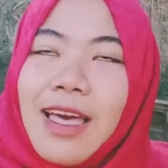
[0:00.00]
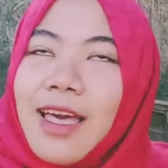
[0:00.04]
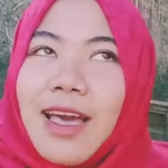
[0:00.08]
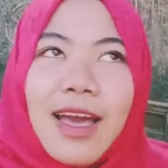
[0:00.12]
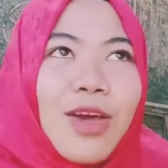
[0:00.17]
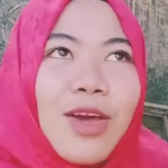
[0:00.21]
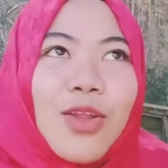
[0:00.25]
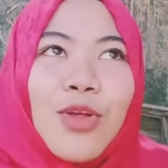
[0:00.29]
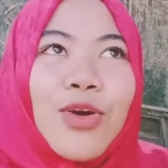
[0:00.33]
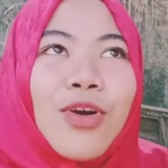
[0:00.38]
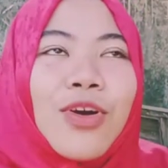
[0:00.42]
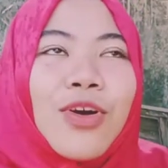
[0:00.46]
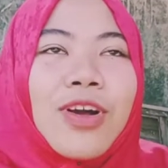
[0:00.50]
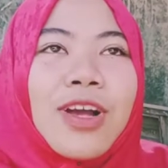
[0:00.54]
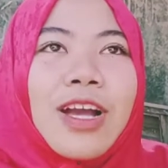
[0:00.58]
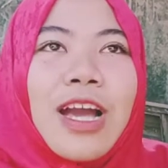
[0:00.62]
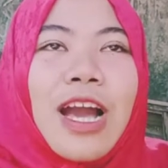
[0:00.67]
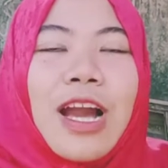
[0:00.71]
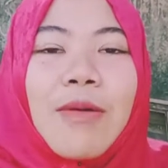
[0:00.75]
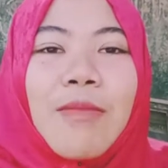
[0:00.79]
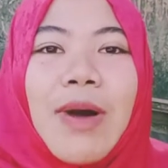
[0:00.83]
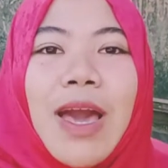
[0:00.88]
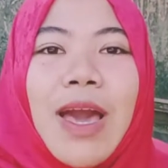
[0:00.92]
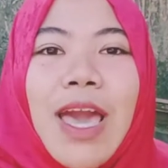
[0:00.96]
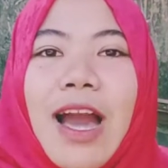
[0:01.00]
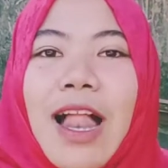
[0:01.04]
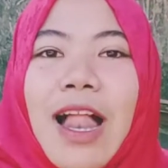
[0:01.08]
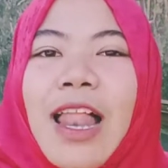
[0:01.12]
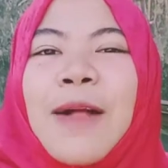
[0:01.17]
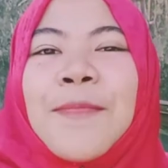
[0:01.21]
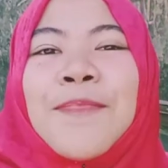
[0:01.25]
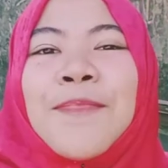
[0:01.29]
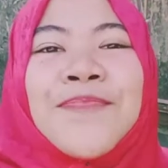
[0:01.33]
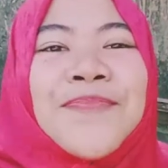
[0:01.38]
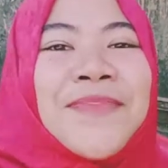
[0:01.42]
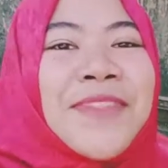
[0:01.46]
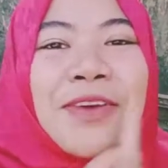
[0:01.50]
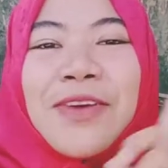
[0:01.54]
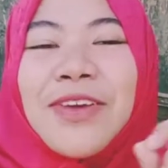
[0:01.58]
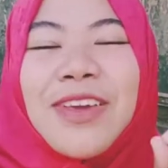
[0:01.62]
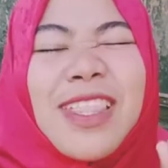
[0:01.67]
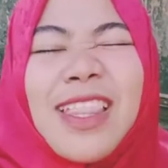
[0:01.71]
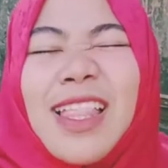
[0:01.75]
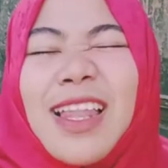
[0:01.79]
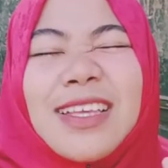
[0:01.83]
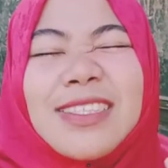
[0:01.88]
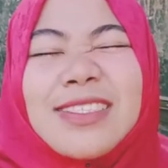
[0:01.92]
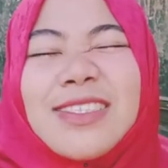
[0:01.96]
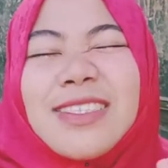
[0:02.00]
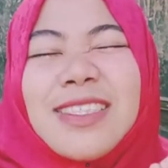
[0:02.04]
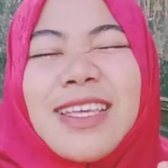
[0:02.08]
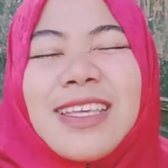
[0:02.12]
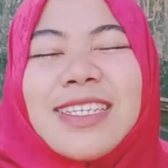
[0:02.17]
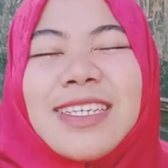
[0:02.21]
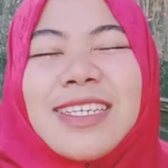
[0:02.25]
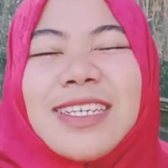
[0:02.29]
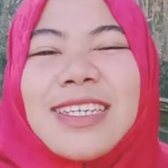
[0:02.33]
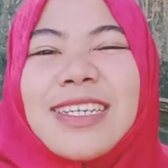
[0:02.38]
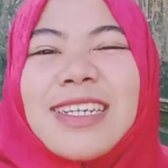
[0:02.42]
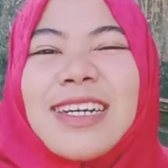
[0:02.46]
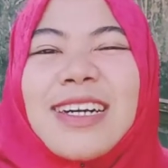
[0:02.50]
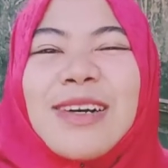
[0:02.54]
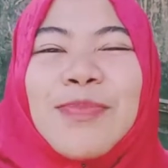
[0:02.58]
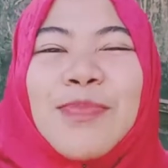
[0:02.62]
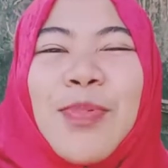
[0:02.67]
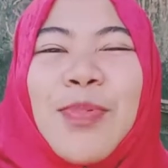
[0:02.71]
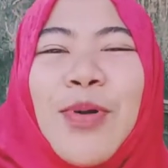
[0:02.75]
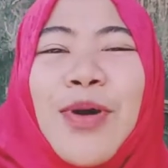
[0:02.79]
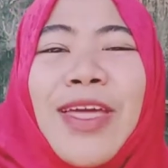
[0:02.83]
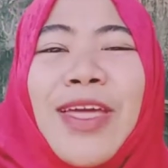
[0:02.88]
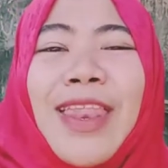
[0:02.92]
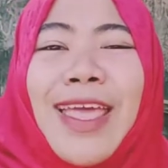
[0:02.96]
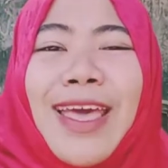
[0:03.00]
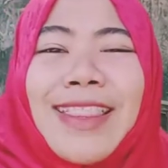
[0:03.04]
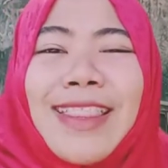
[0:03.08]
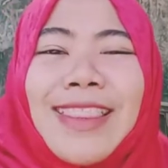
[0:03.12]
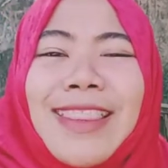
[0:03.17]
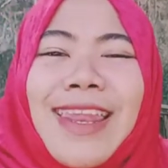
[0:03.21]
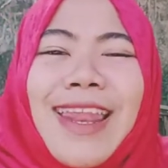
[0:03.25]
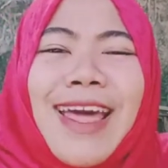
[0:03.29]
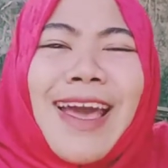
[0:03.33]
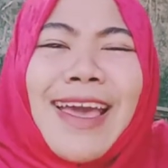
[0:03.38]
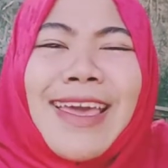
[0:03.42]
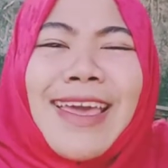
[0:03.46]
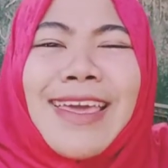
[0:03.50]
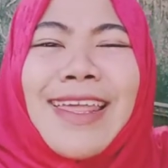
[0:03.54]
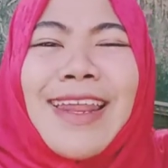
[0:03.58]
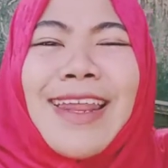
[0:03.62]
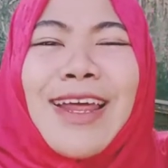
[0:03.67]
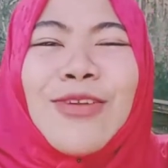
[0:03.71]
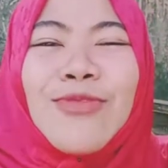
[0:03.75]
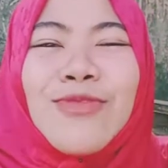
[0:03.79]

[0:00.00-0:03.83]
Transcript: Aduh nggak kebayang lah Nah kita lanjut aja ke poin yang terakhir.